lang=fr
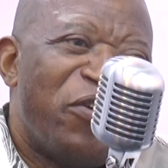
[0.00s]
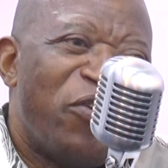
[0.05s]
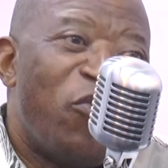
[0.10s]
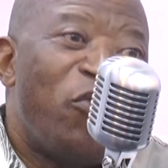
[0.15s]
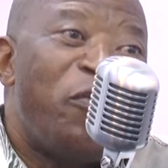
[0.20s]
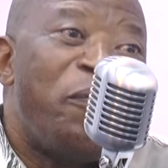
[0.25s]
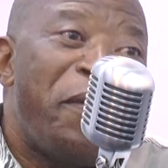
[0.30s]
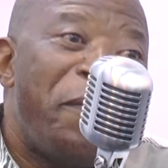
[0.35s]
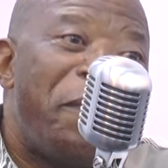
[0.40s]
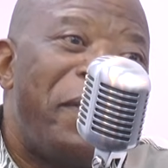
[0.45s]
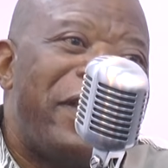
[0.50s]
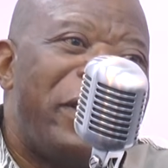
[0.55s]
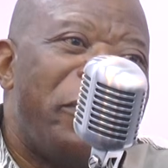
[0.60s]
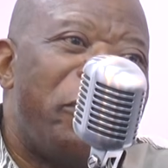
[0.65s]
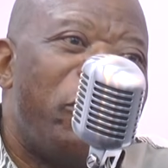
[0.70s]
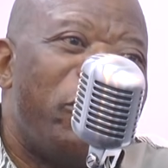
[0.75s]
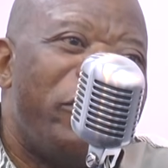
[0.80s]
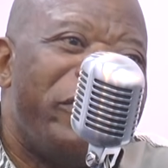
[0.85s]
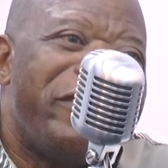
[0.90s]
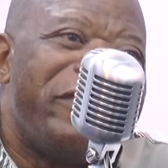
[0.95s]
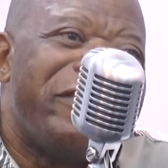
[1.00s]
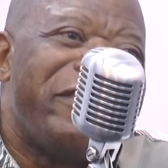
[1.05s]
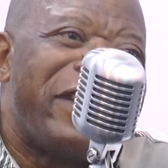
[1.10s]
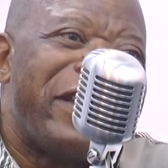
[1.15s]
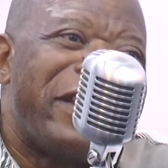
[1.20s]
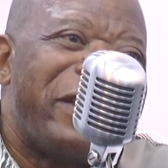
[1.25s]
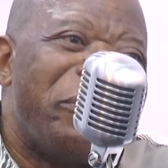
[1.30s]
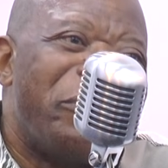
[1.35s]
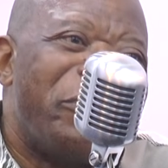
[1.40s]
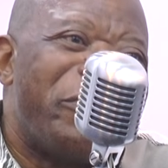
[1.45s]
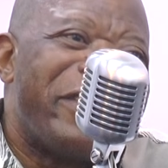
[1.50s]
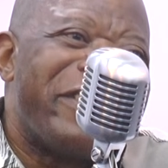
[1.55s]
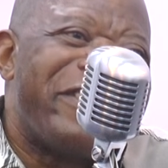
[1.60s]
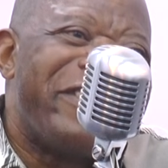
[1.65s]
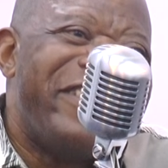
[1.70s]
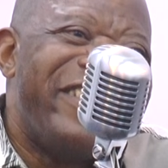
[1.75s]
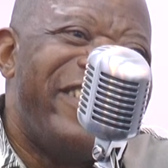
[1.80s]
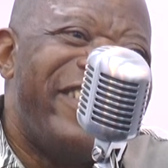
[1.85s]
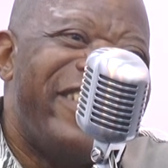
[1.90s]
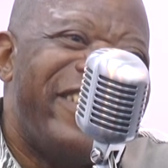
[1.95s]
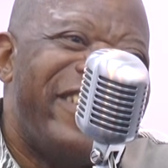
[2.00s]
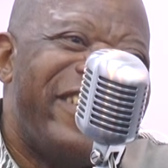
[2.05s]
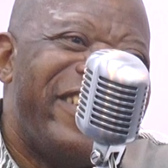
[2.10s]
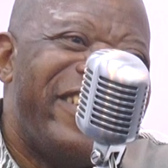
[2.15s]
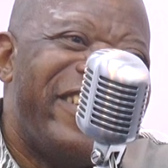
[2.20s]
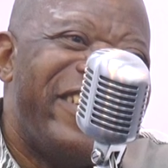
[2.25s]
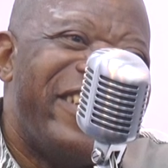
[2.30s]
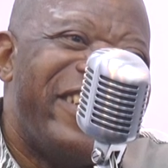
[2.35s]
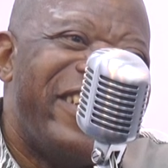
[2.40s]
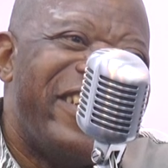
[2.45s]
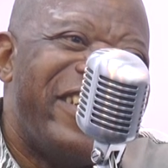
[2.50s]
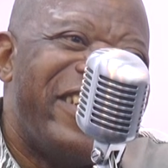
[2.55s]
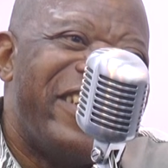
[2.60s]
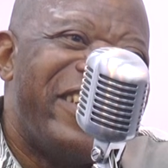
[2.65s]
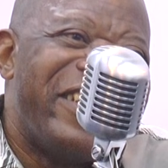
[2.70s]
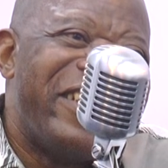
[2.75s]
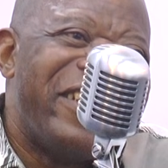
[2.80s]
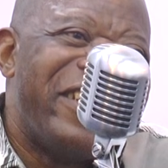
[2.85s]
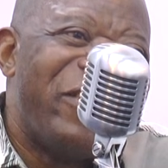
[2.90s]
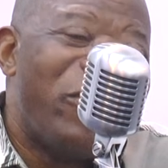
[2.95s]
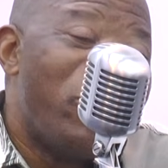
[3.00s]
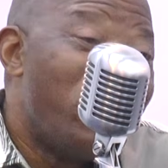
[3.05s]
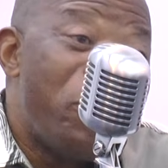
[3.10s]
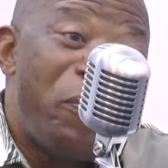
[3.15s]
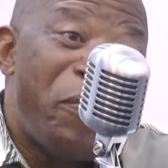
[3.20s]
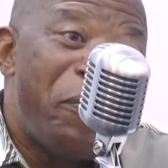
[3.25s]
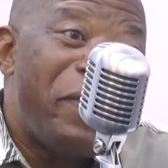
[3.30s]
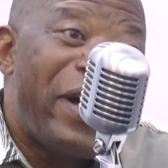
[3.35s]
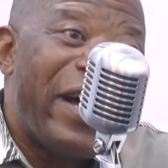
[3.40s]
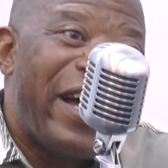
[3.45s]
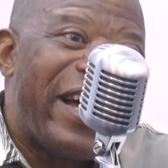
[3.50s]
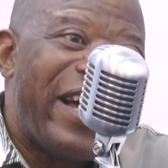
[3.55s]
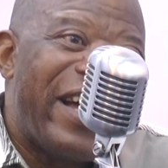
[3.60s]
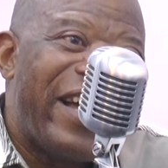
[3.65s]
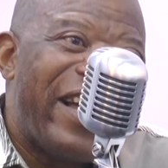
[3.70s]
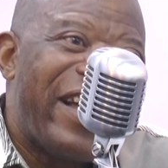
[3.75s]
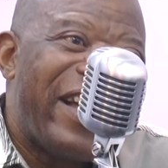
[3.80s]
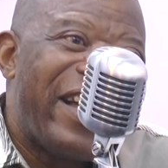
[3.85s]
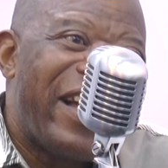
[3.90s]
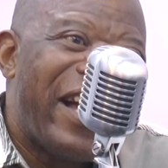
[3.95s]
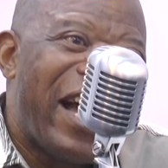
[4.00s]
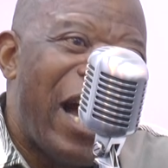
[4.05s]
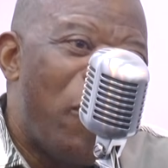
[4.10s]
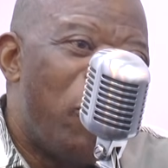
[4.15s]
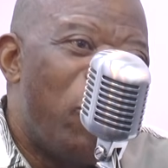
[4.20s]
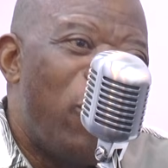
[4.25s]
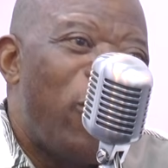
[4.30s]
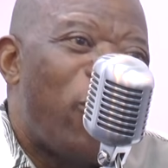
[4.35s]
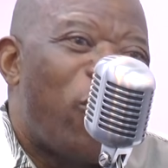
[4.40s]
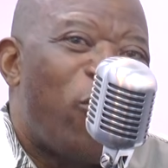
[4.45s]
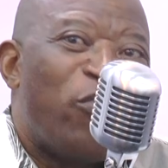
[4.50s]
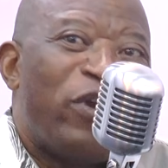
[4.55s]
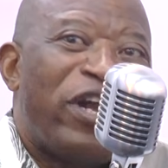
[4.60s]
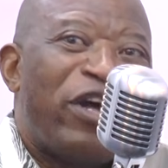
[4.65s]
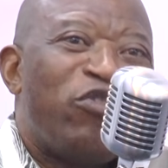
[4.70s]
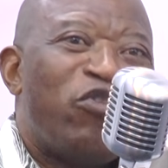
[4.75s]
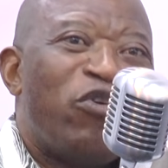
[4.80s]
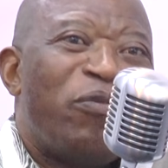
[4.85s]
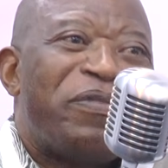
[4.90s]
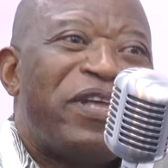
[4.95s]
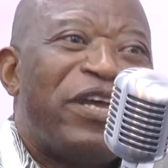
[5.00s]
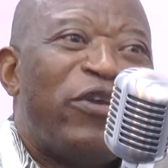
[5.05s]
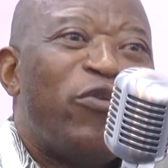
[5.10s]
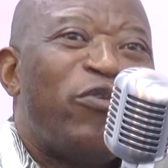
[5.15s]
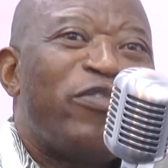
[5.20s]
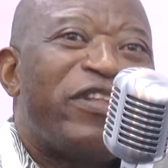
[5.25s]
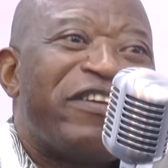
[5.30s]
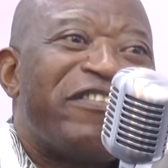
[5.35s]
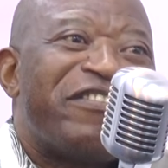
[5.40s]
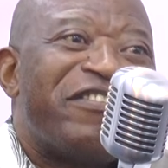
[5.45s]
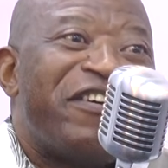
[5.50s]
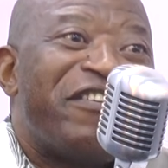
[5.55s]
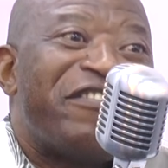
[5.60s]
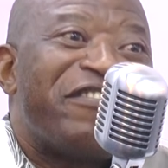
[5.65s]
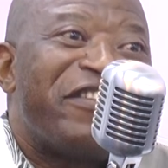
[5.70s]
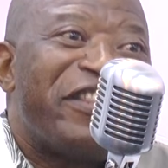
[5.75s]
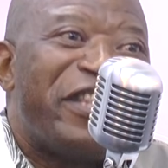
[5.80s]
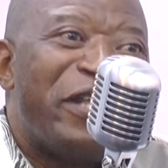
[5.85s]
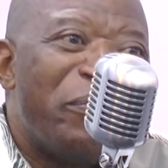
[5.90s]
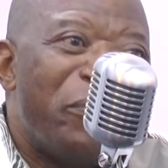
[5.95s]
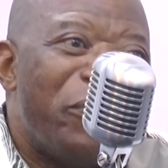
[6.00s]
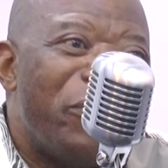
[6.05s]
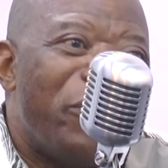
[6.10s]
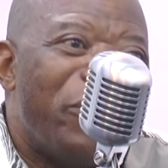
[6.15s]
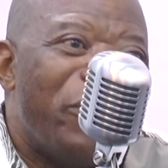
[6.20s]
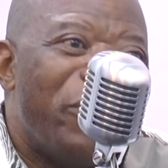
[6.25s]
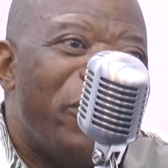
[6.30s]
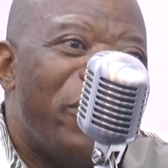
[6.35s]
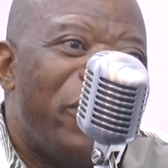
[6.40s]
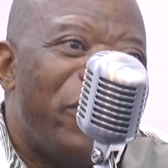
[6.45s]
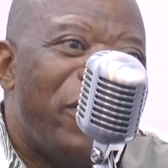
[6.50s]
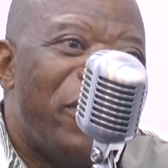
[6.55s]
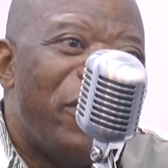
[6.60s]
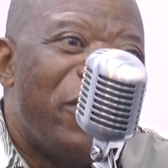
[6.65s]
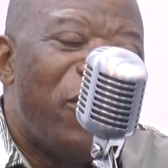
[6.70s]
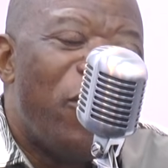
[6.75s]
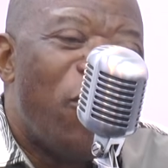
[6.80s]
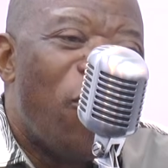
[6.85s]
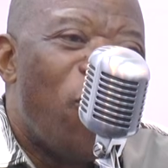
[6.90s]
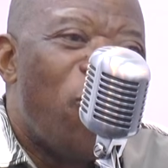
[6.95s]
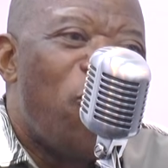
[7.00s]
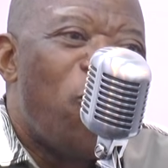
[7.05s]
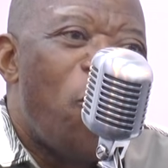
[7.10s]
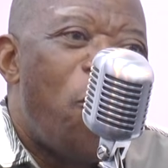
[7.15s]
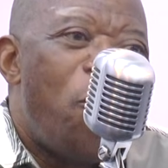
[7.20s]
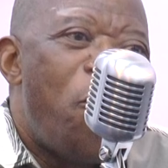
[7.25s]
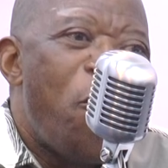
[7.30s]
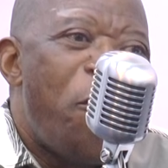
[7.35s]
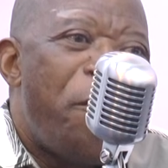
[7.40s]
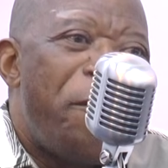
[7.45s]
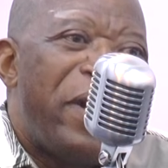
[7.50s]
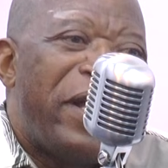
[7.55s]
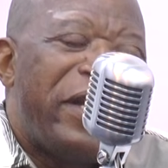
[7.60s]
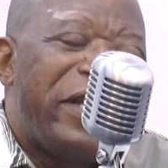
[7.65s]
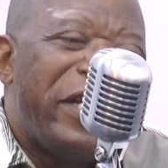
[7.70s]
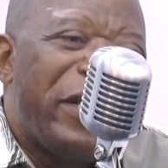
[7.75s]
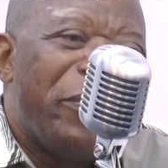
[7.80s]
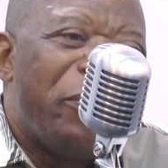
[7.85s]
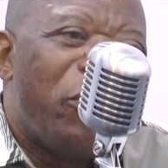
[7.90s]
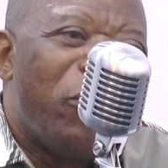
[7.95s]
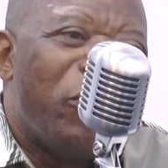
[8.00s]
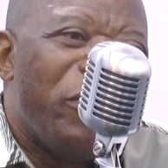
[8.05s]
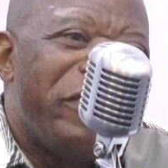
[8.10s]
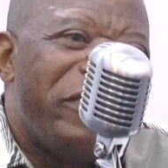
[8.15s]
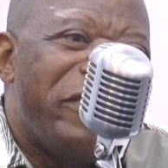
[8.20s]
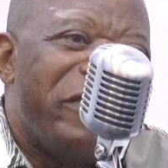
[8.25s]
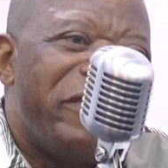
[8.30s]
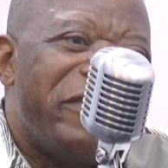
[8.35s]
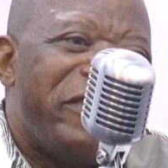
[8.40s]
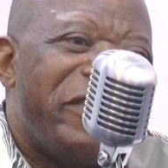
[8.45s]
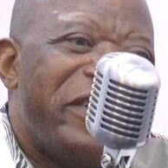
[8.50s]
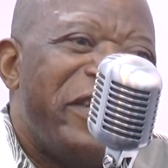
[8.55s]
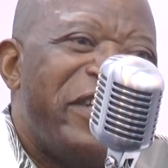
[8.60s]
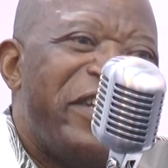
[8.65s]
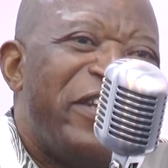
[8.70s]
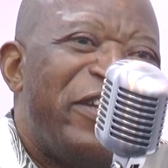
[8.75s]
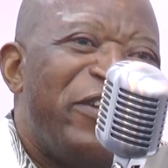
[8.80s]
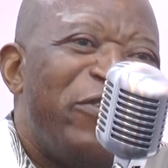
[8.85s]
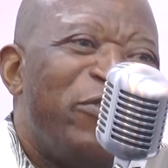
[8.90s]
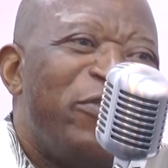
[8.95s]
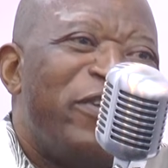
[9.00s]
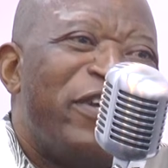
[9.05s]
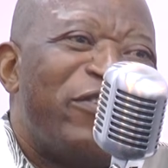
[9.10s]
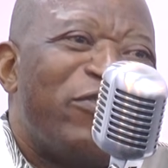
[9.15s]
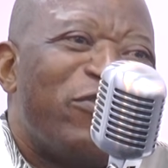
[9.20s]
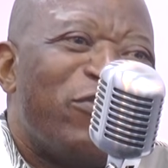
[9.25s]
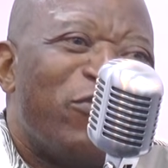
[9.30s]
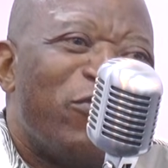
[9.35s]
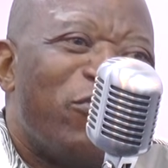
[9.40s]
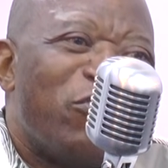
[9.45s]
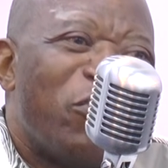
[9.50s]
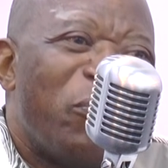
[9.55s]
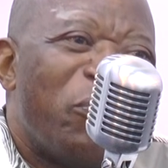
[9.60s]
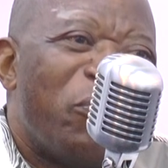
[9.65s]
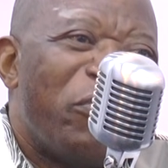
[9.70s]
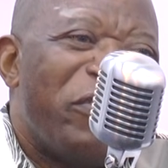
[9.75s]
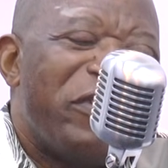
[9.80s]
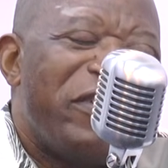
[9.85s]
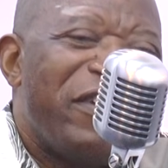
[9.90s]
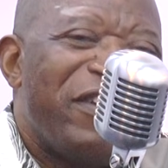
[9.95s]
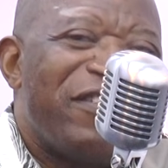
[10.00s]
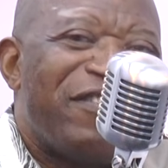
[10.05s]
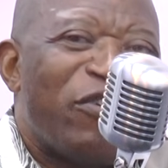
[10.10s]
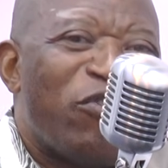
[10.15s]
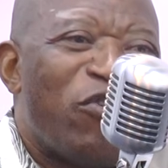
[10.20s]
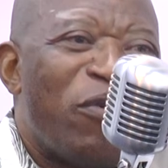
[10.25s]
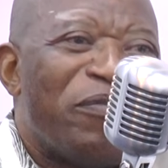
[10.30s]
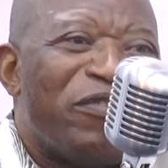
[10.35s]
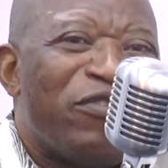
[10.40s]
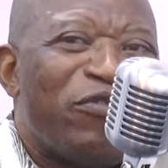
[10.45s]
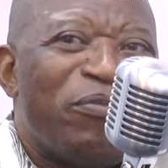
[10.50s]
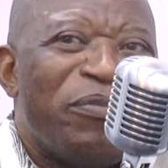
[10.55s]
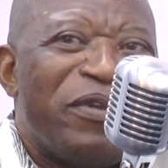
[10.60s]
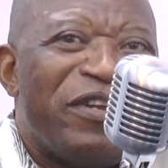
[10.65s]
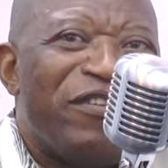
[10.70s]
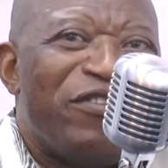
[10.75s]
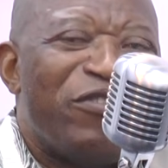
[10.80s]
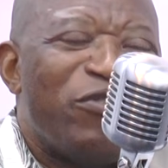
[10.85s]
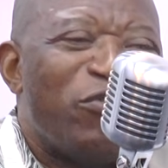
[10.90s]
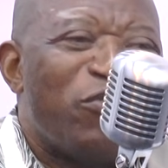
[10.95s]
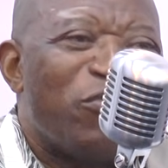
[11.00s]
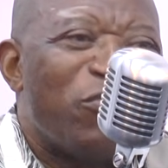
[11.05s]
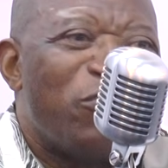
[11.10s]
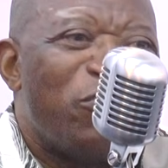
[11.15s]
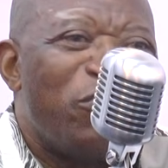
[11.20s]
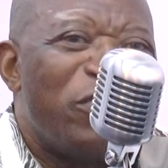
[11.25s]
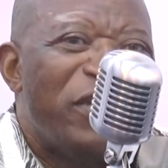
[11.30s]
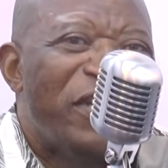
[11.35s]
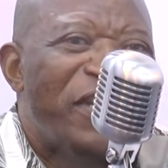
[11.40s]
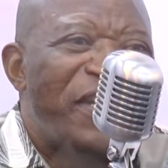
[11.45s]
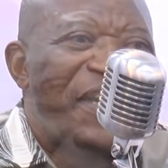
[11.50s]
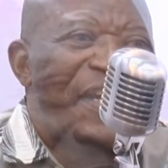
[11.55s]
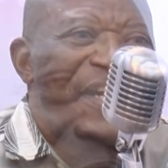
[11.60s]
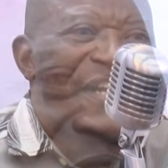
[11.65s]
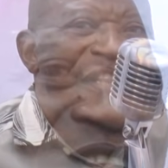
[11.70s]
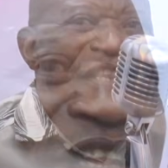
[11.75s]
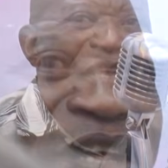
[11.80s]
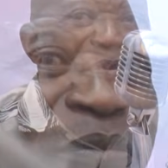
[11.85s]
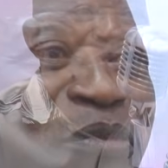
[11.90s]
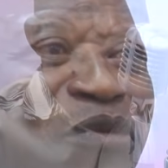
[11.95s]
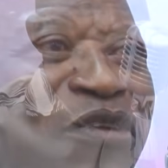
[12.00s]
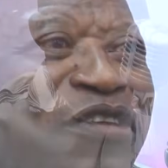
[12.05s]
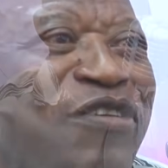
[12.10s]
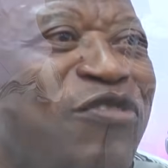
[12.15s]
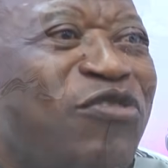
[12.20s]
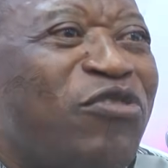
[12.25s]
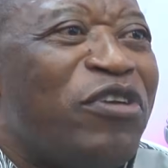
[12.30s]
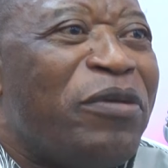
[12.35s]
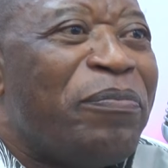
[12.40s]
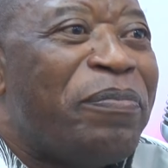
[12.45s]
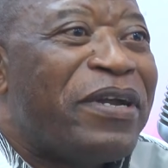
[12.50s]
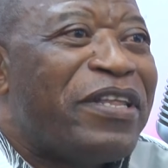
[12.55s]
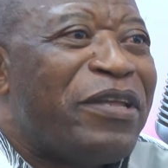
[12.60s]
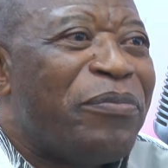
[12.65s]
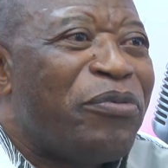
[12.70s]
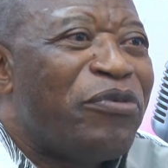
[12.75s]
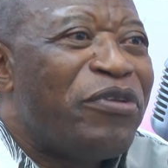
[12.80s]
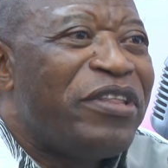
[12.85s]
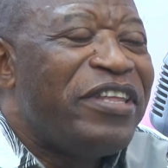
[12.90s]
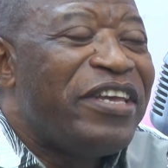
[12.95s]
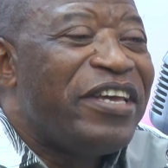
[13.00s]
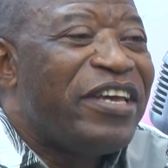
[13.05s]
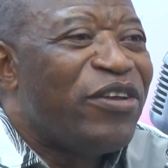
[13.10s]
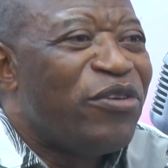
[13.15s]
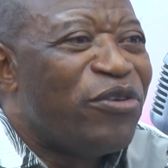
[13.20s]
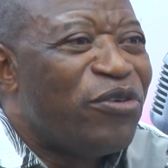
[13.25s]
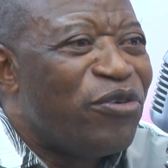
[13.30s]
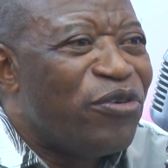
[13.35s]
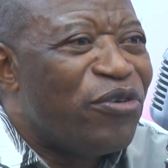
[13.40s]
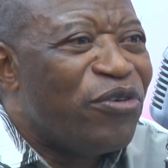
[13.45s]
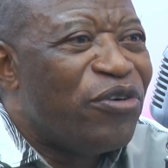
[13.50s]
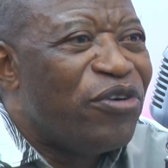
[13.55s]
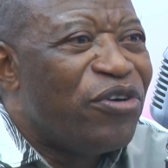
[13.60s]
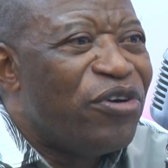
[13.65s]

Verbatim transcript: On ne peut pas dépolitiser la démocratie. On ne peut pas. À moins qu'on adopte un autre sens des mots on ne peut pas dépolitiser une institution politique. C'est comme si vous me disiez aujourd'hui, eh, dépolitisons les partis politiques. Non.